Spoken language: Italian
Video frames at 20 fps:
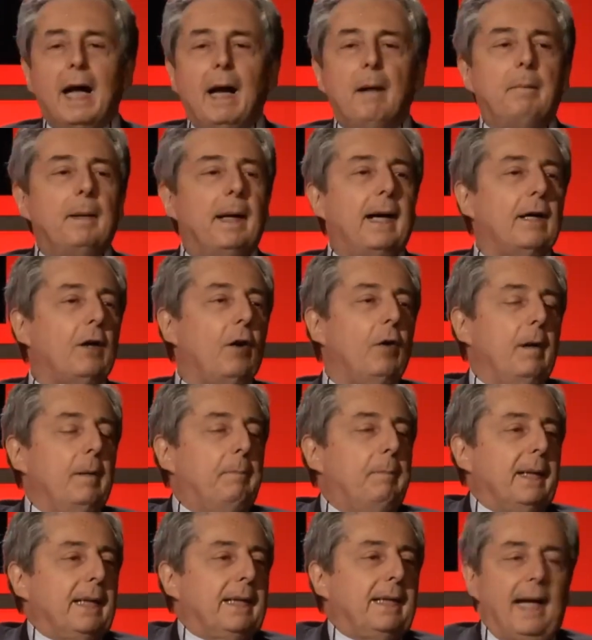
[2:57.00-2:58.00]
a parole
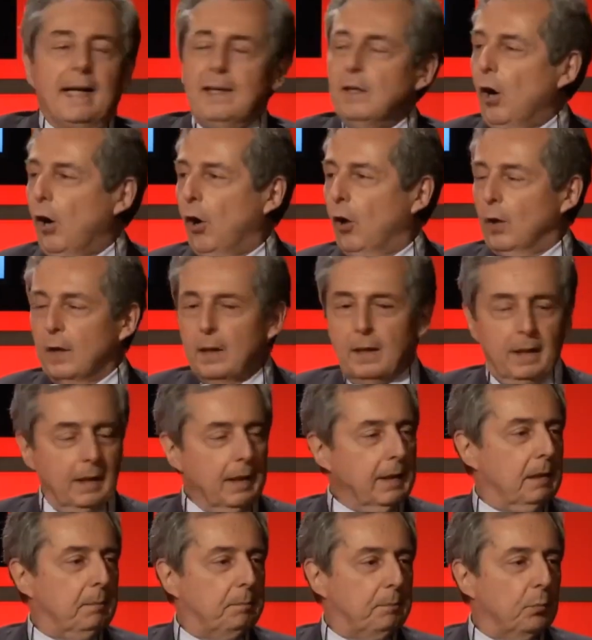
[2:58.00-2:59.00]
perché no,
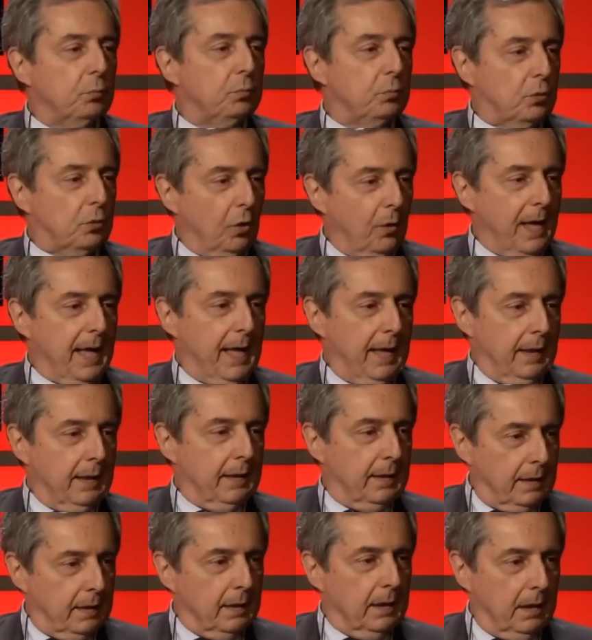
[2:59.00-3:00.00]
il punto è,
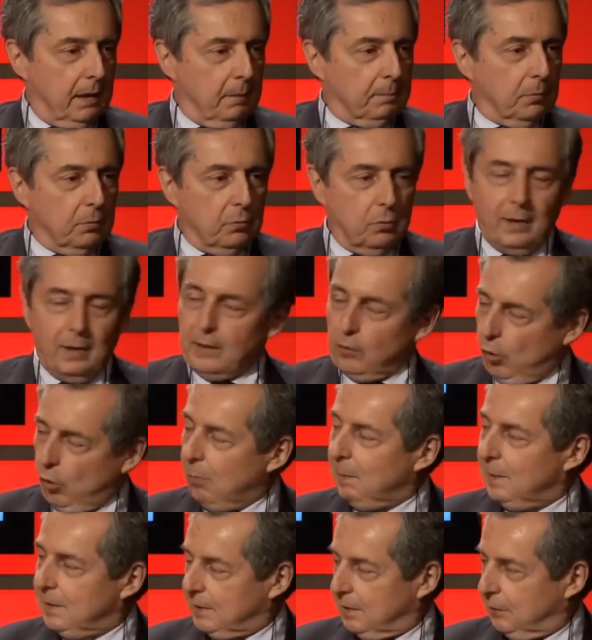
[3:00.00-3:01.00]
eh, il punto è
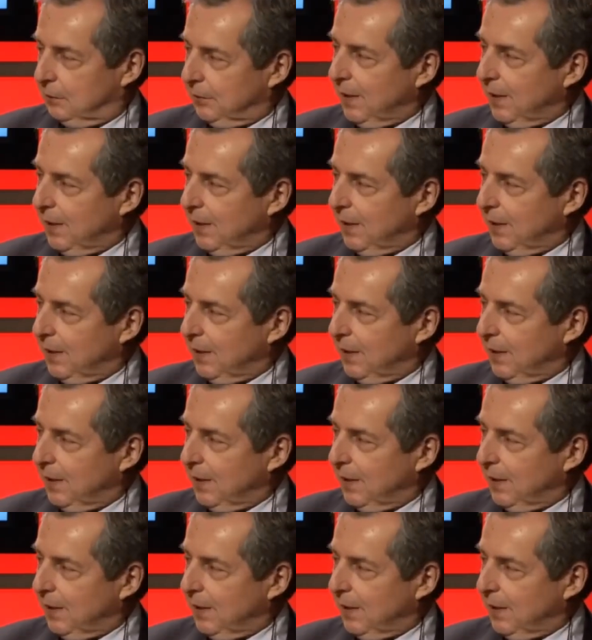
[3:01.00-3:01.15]
come Beh, si